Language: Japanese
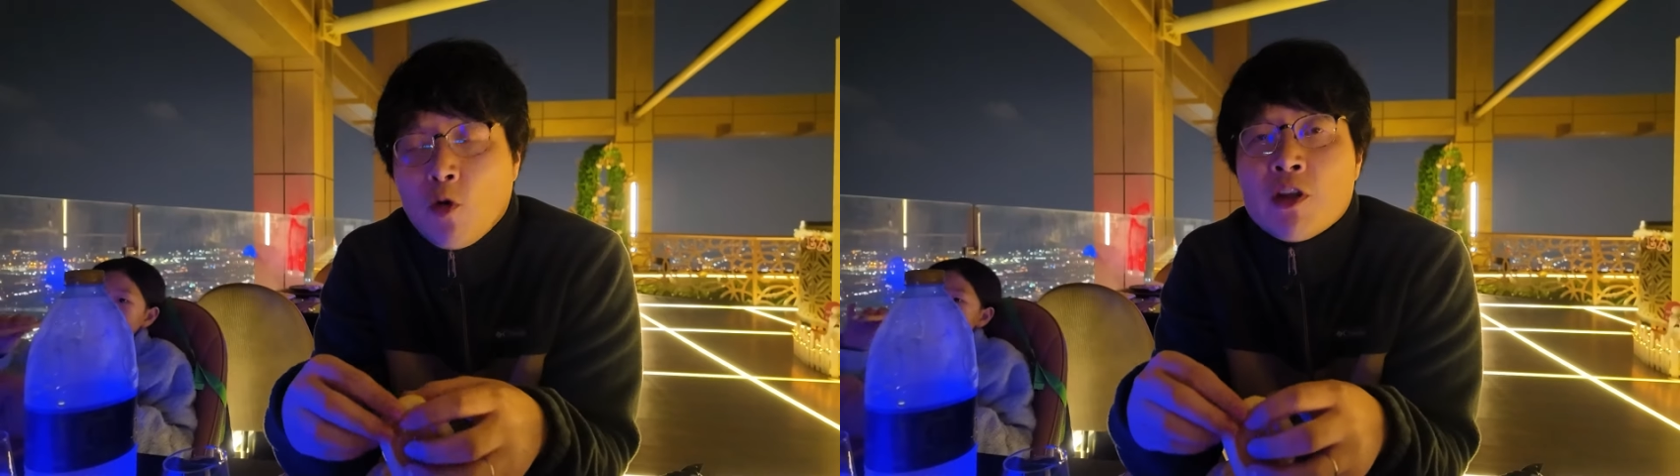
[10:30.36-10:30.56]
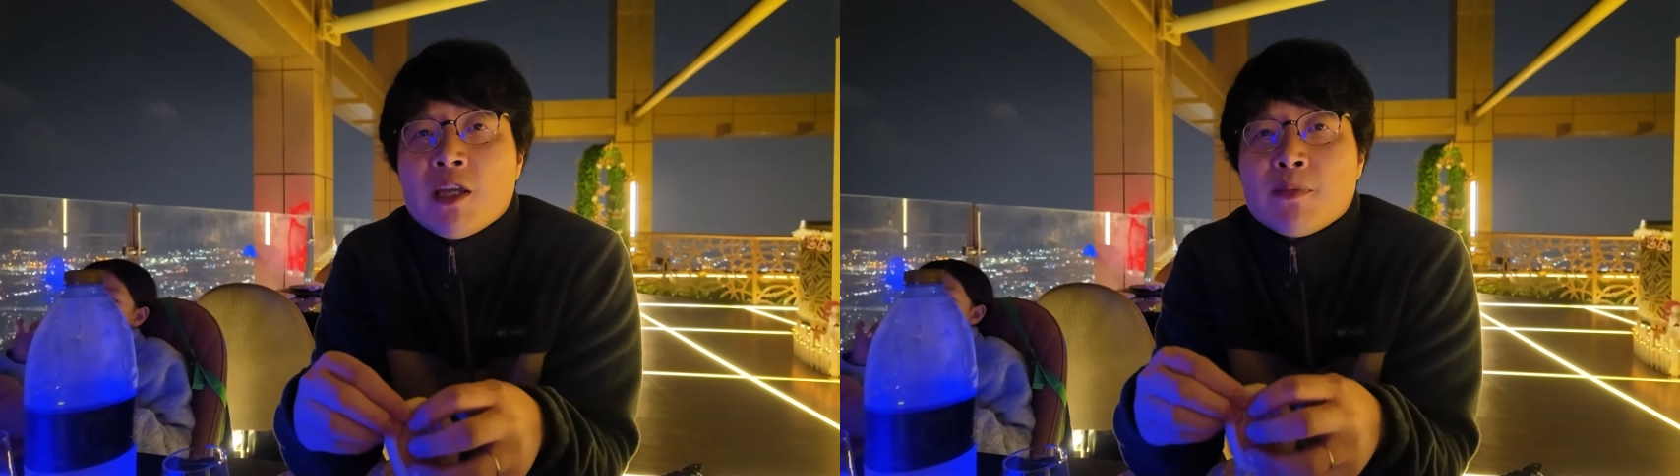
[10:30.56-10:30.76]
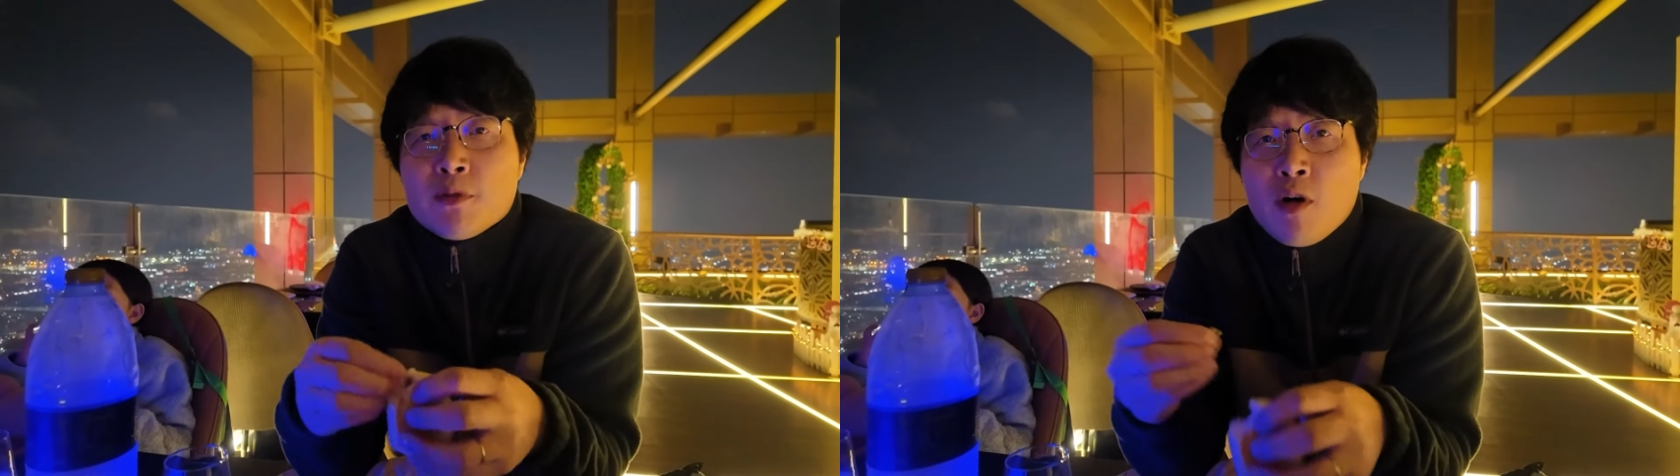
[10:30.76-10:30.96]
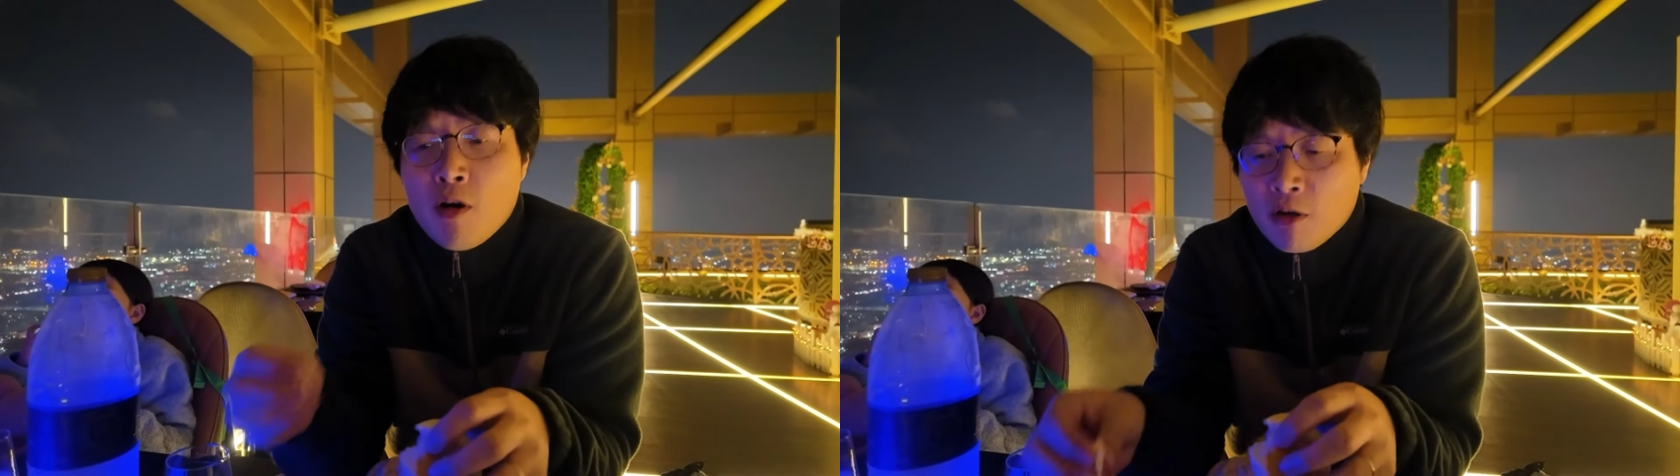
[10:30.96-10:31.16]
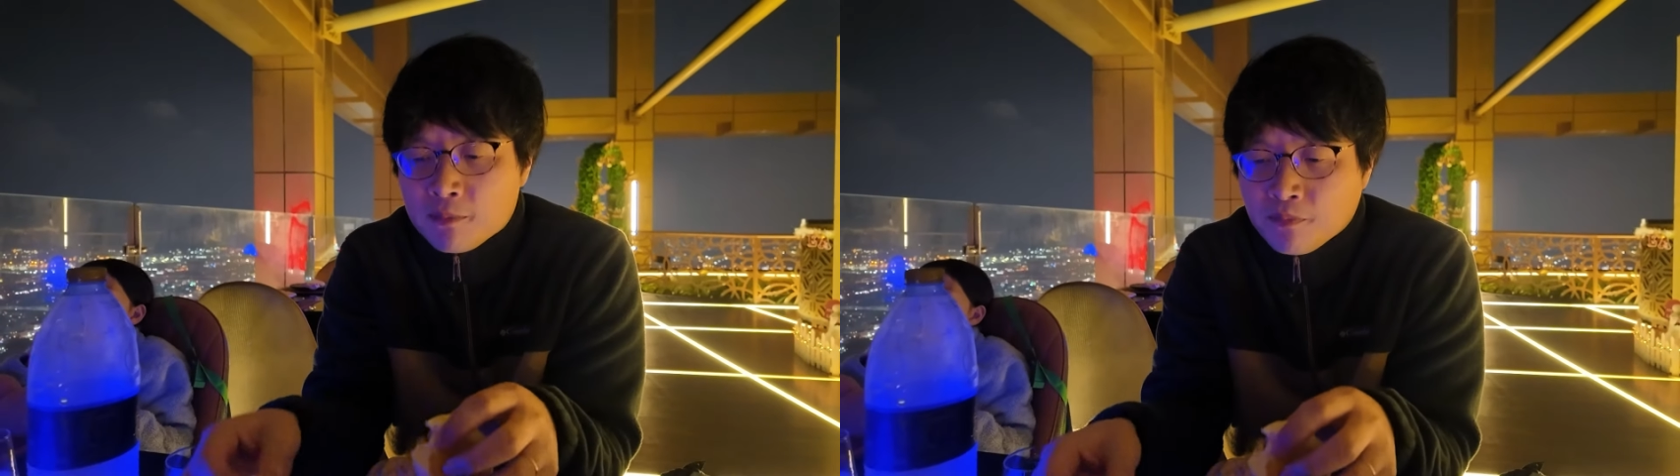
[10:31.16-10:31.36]
オリーブ
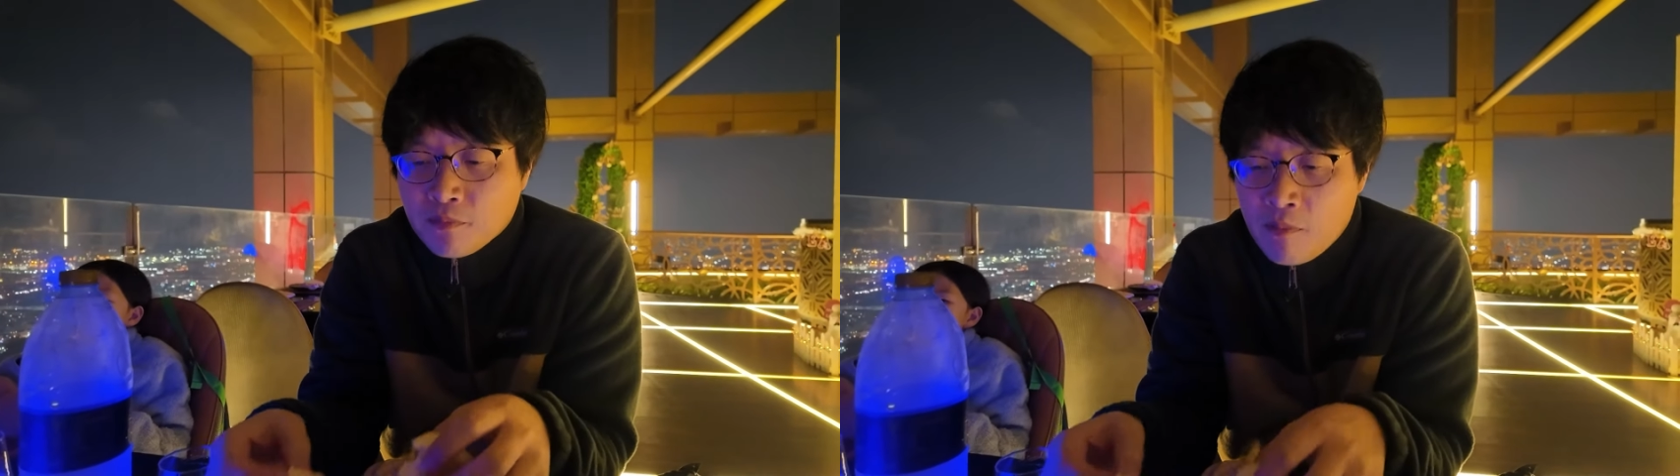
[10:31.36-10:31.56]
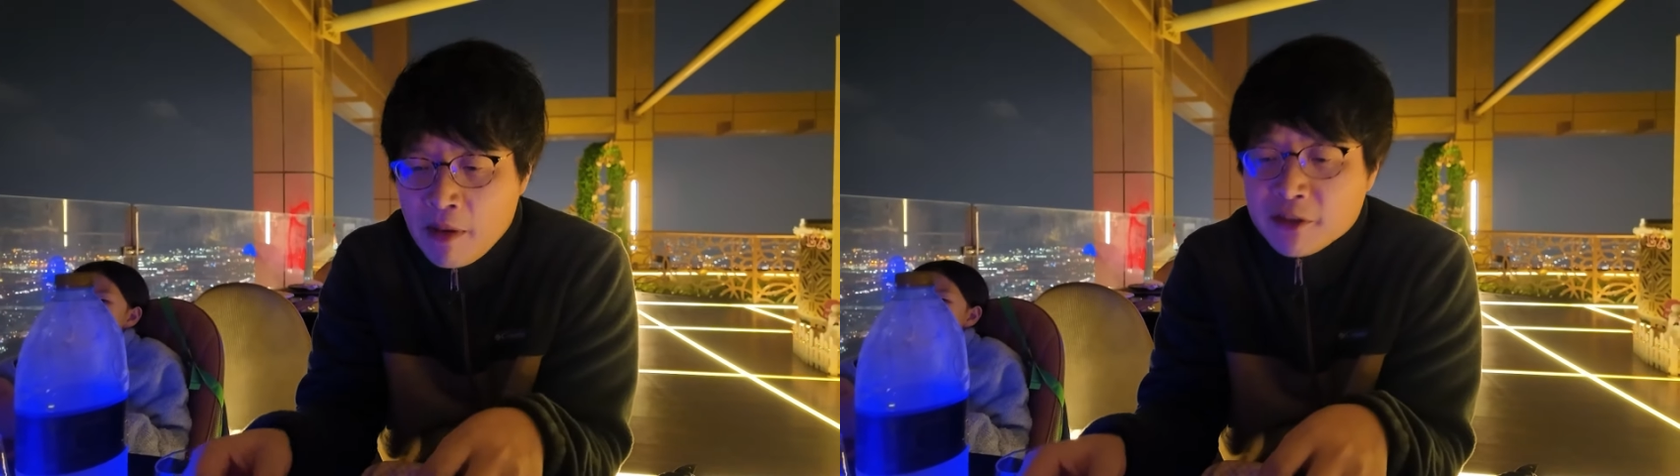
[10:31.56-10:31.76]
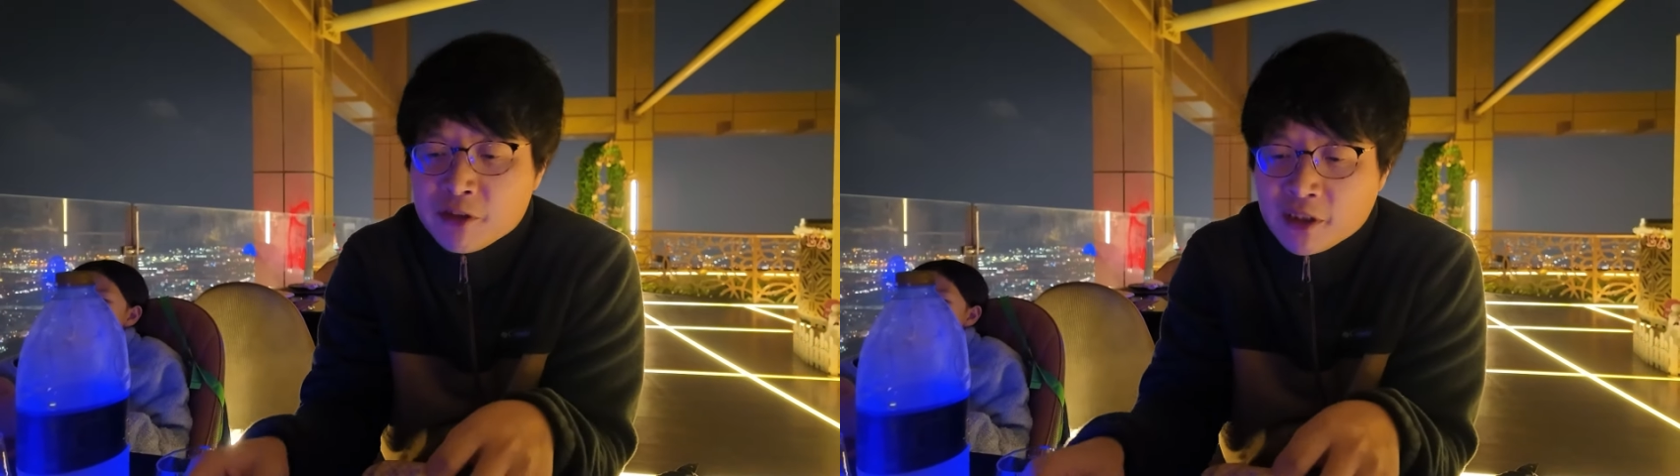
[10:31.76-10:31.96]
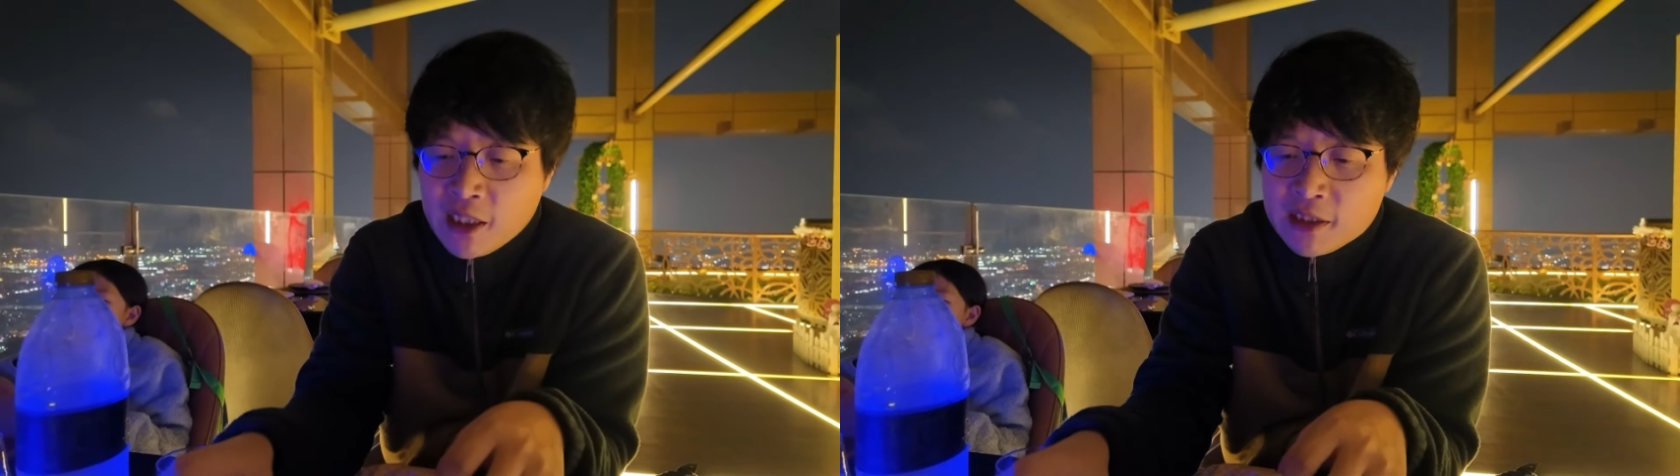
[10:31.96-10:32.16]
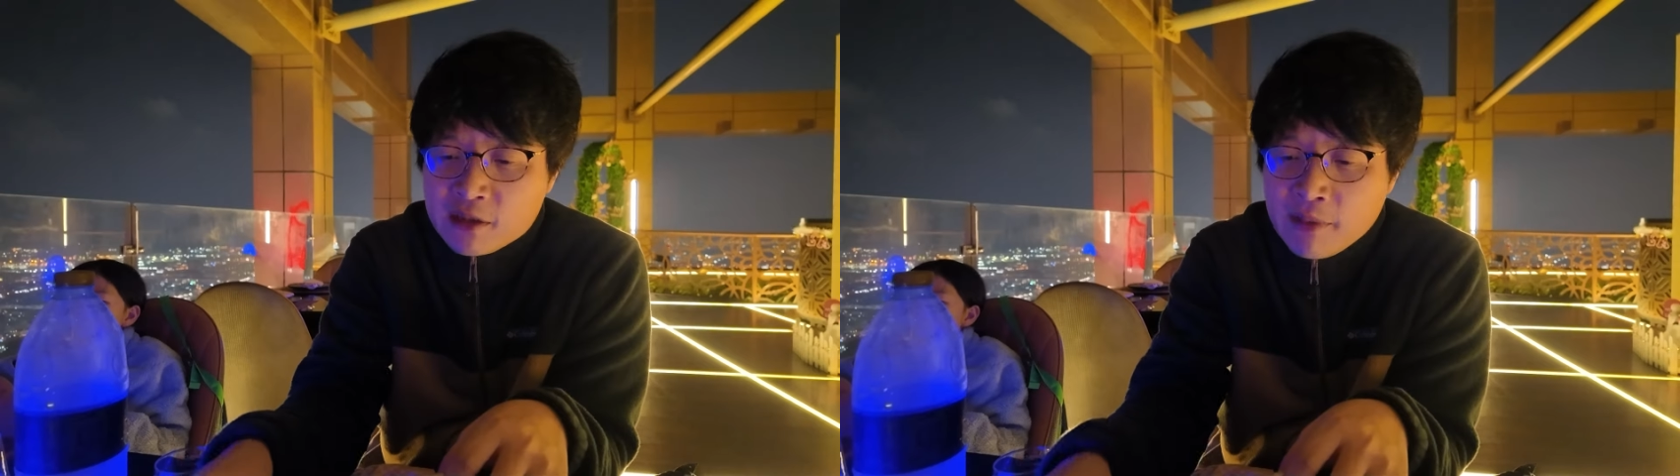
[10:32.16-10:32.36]
をマッシュし
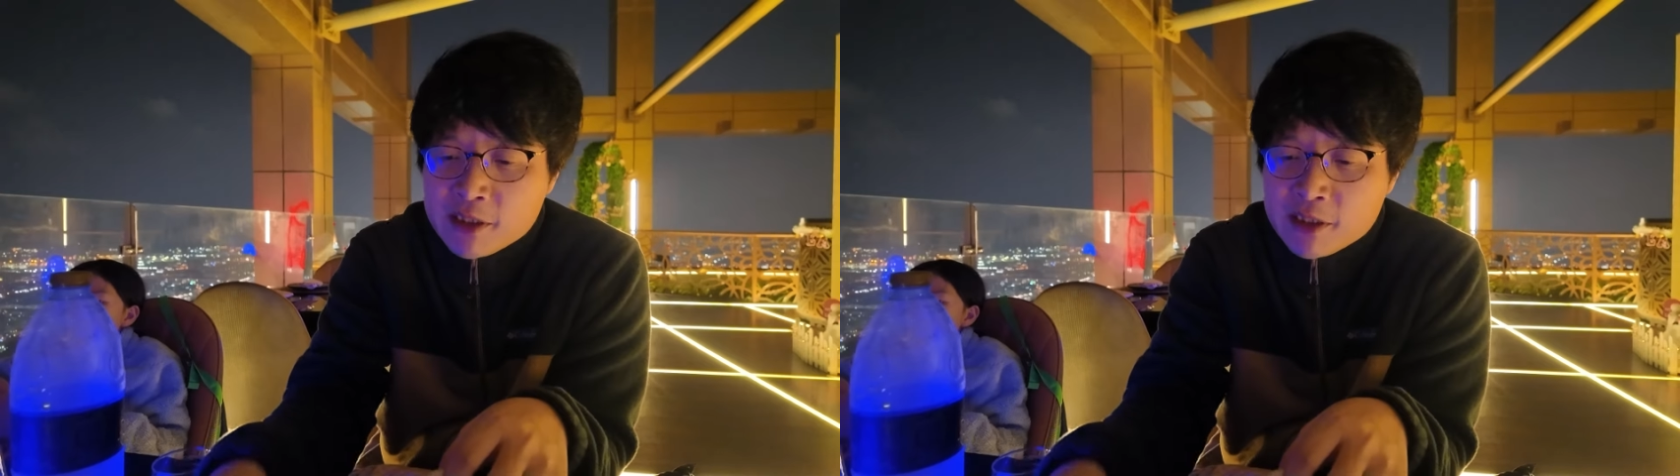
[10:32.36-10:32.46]
たやつ、